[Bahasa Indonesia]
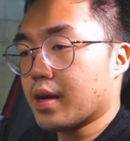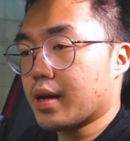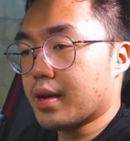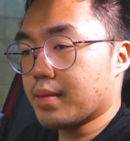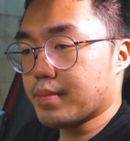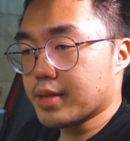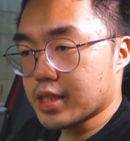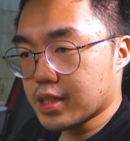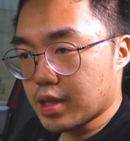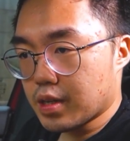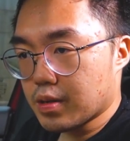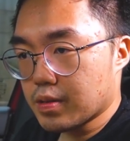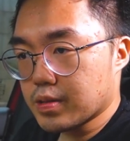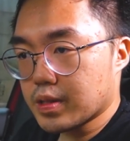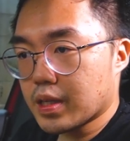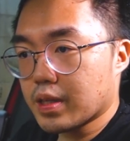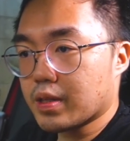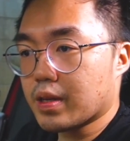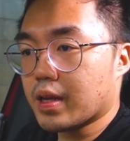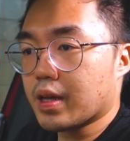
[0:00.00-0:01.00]
lebih slow,
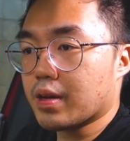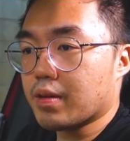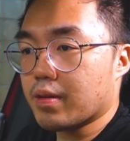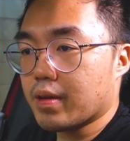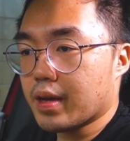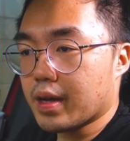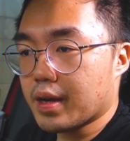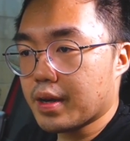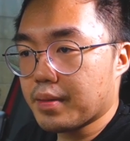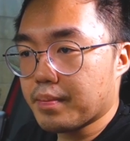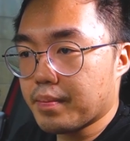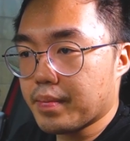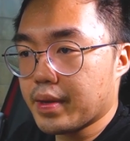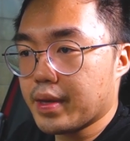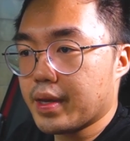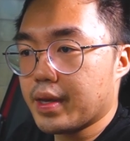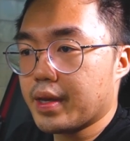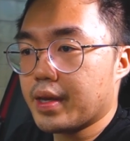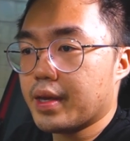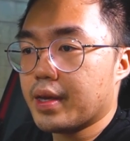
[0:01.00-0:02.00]
satu lagu yang
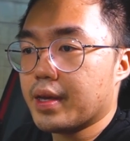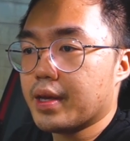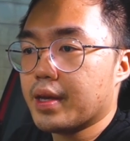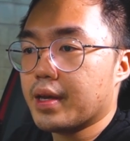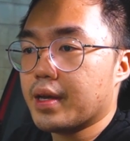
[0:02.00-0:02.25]
lebih